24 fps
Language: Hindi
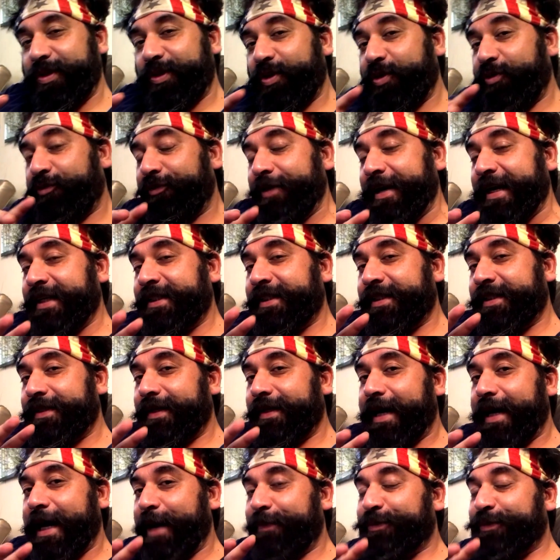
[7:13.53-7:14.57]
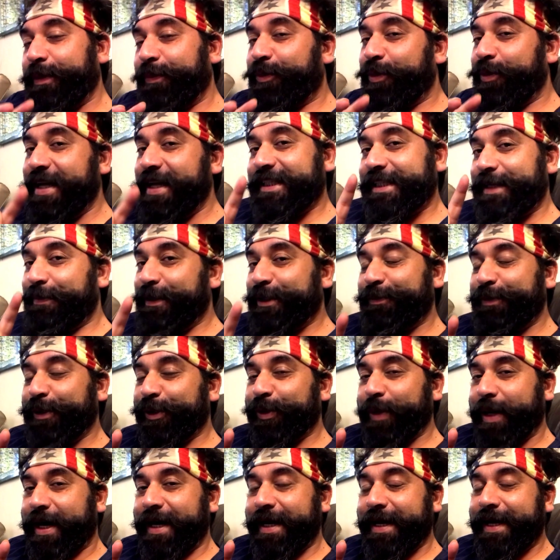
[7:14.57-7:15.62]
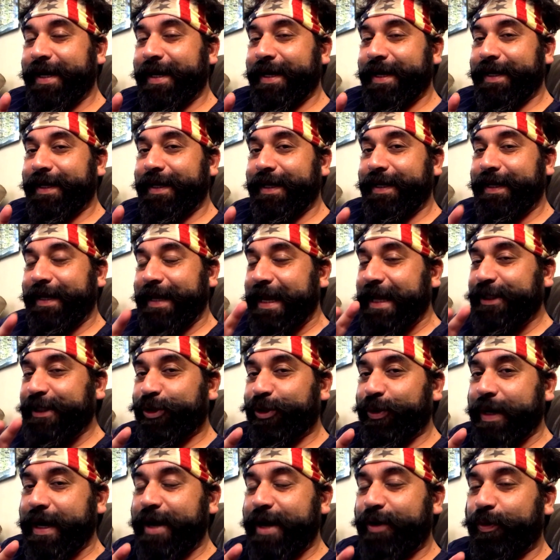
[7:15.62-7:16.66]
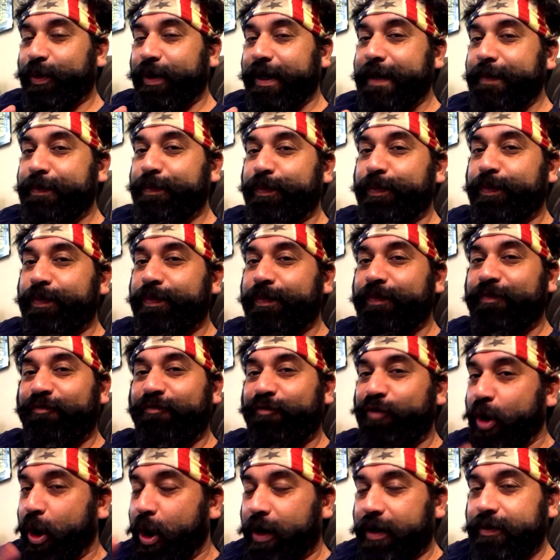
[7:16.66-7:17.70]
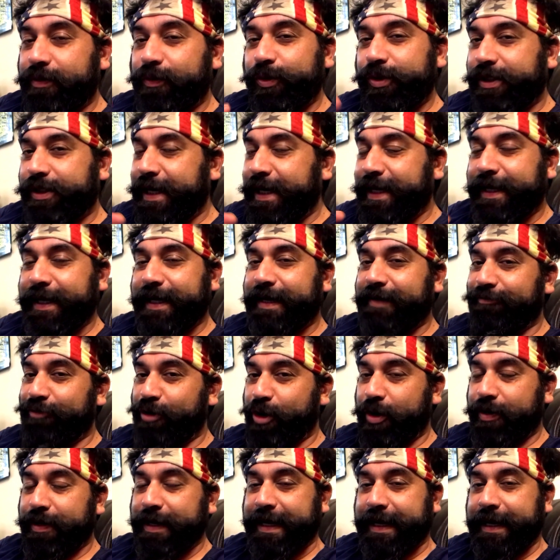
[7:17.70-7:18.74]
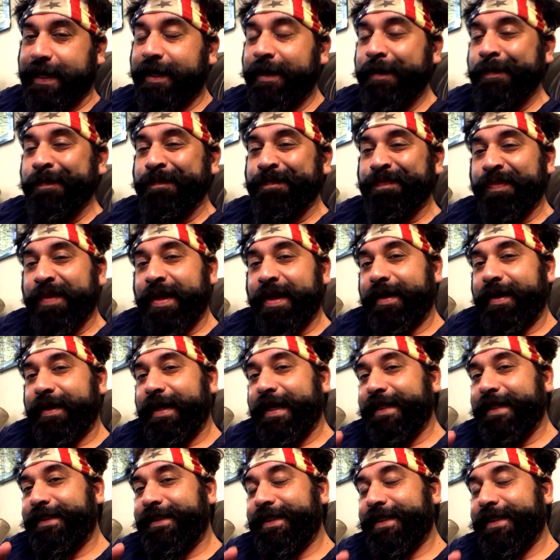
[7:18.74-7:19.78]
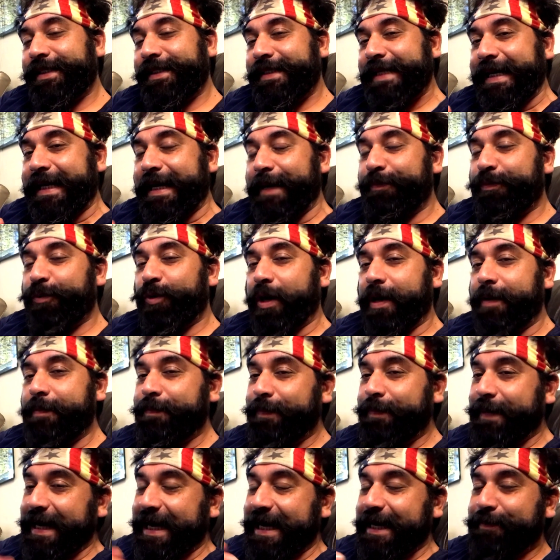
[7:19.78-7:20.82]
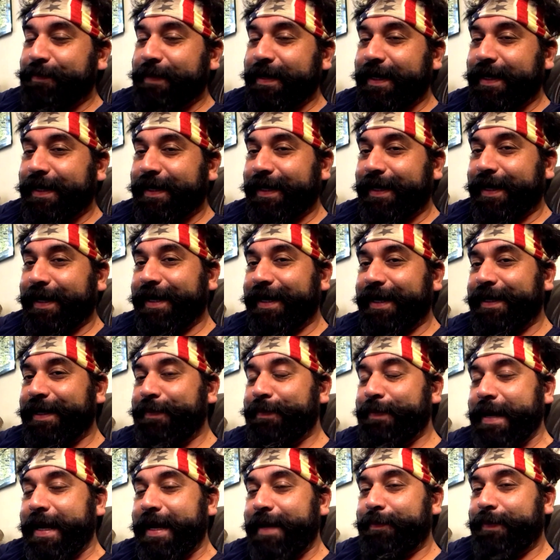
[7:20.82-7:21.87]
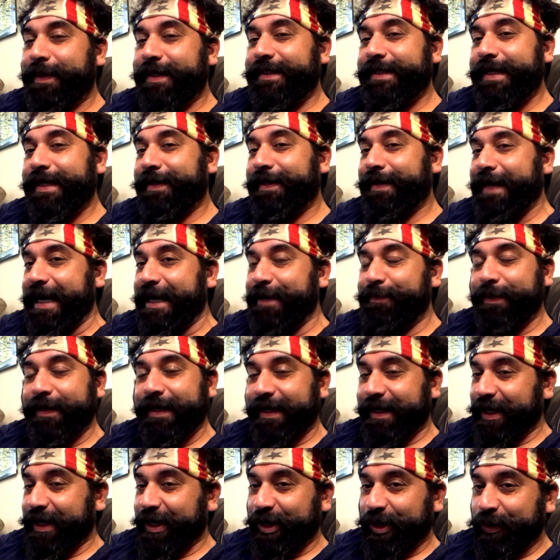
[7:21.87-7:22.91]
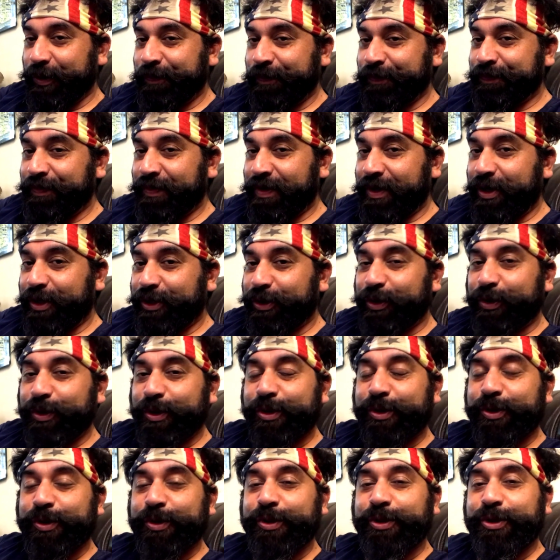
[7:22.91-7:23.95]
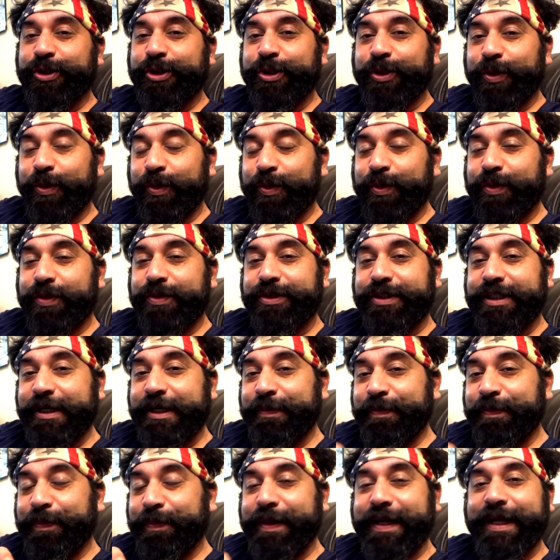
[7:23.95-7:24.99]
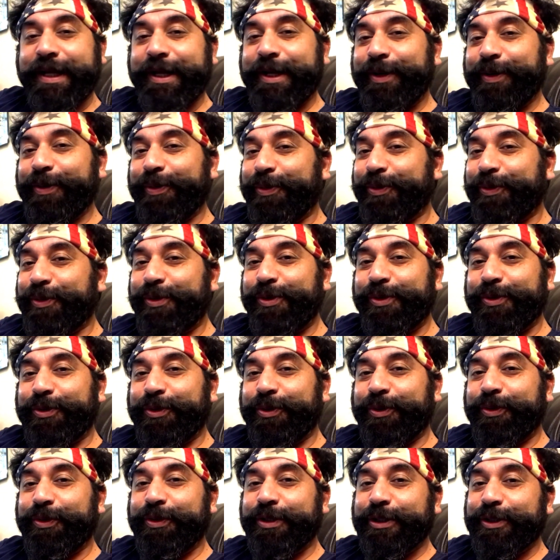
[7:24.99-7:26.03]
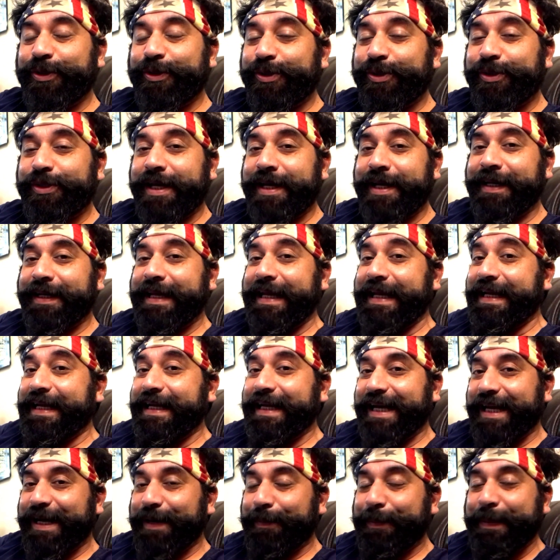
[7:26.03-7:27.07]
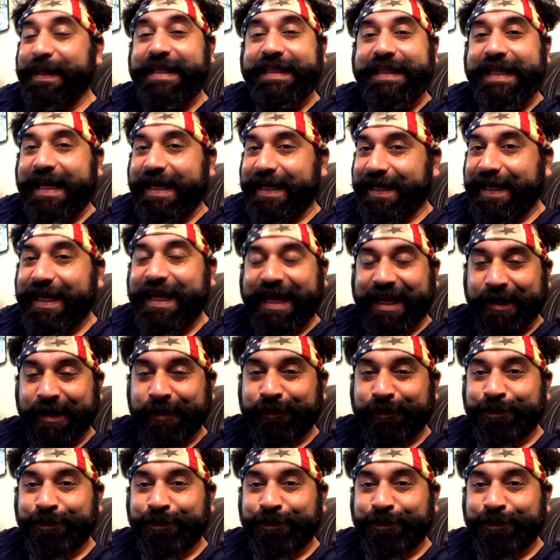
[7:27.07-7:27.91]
तो फ्रेंड्स आप सबको ये समझ में तो आ गया है कि ये जो है कोई व्लॉग उस तरीके का व्लॉग नहीं है ये जस्ट एक आपको अपडेट मैंने किया है कि मैं बस एक राइड पर निकल रहा हूँ तो दोस्तों जिनों जिन भी लोगों को हिंदुस्तान की गर्मी देखनी है